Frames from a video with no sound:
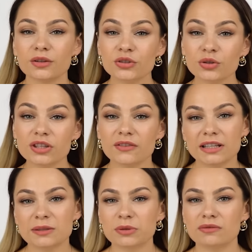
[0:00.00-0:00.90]
Ну что ж,
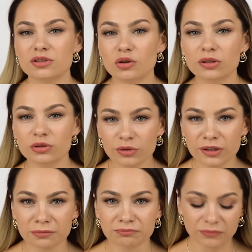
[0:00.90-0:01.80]
давайте подведем
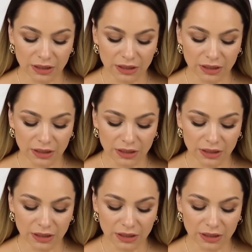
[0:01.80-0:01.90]
итоги.